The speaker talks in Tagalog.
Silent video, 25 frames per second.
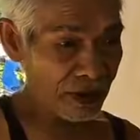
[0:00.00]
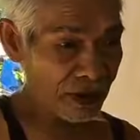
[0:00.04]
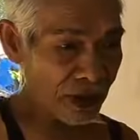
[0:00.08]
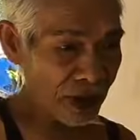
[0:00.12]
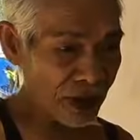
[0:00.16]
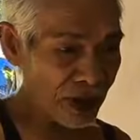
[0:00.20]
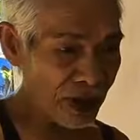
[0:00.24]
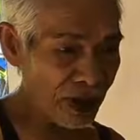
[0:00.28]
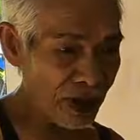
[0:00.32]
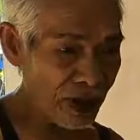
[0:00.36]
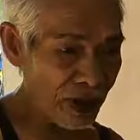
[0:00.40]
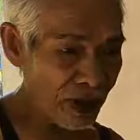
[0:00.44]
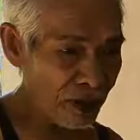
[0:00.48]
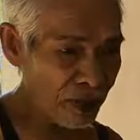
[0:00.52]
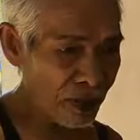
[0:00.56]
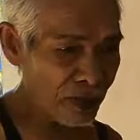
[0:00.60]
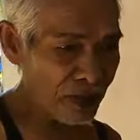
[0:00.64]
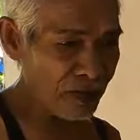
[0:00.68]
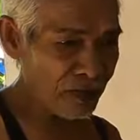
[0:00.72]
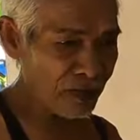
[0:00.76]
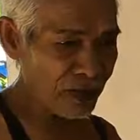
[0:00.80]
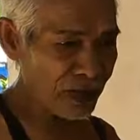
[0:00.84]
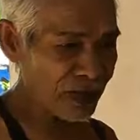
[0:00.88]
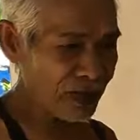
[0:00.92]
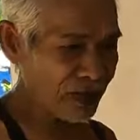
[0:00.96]
saka pag
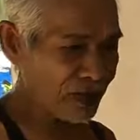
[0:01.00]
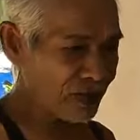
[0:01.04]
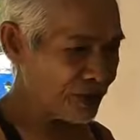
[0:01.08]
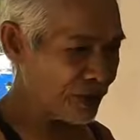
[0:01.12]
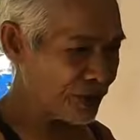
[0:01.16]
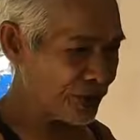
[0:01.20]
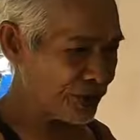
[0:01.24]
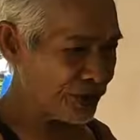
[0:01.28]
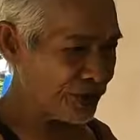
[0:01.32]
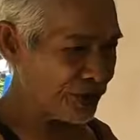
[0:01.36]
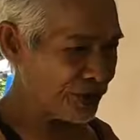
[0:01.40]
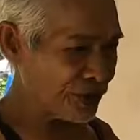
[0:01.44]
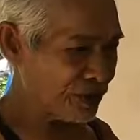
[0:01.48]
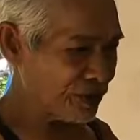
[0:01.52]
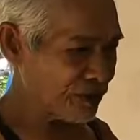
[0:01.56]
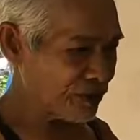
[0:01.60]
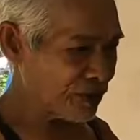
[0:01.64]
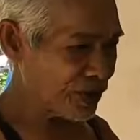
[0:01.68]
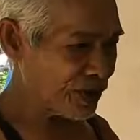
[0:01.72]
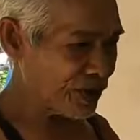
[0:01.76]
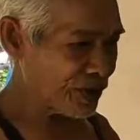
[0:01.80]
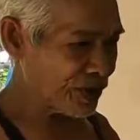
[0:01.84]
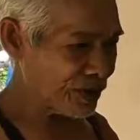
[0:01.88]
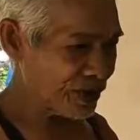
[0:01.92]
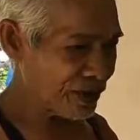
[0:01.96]
may okasyon
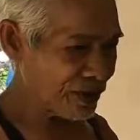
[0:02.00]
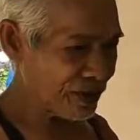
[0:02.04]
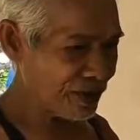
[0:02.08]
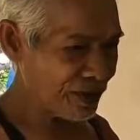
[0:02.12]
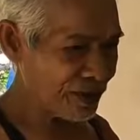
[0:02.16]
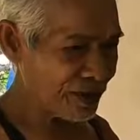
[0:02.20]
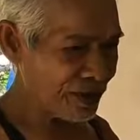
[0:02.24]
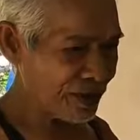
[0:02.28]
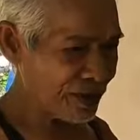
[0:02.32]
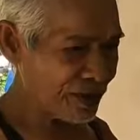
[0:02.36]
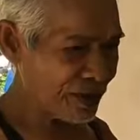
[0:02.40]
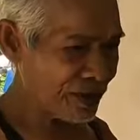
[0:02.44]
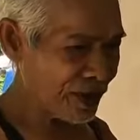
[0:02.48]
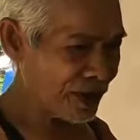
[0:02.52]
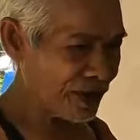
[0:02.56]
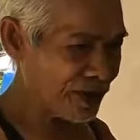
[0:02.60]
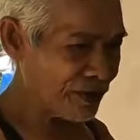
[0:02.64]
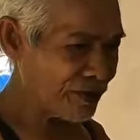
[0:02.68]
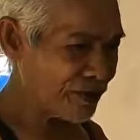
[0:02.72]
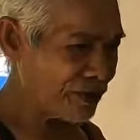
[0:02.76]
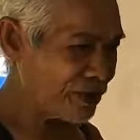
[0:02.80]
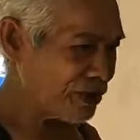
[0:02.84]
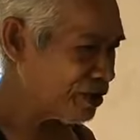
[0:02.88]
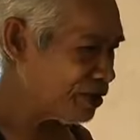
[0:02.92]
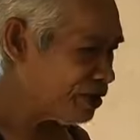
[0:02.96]
kasi hindi tayo
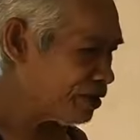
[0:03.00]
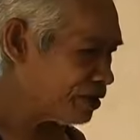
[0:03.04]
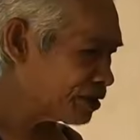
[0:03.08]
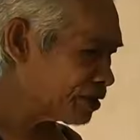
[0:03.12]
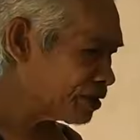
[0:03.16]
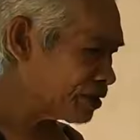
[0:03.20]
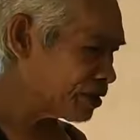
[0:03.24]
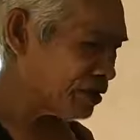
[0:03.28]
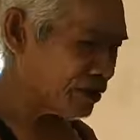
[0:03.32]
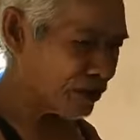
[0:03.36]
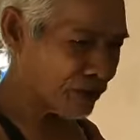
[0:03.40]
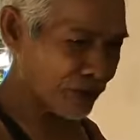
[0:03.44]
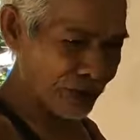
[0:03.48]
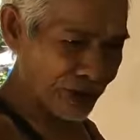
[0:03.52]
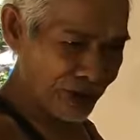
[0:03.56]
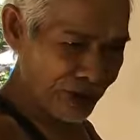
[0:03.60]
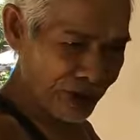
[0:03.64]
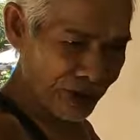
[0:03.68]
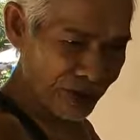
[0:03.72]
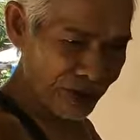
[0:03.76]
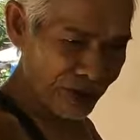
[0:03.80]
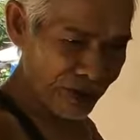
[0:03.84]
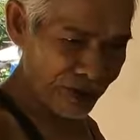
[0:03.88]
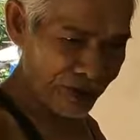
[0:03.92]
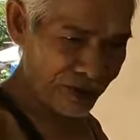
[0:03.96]
nakakaiwas dito.
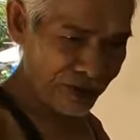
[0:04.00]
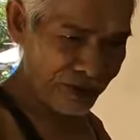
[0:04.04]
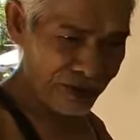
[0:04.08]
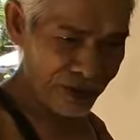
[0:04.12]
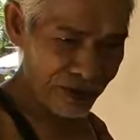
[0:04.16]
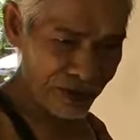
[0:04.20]
Mhm,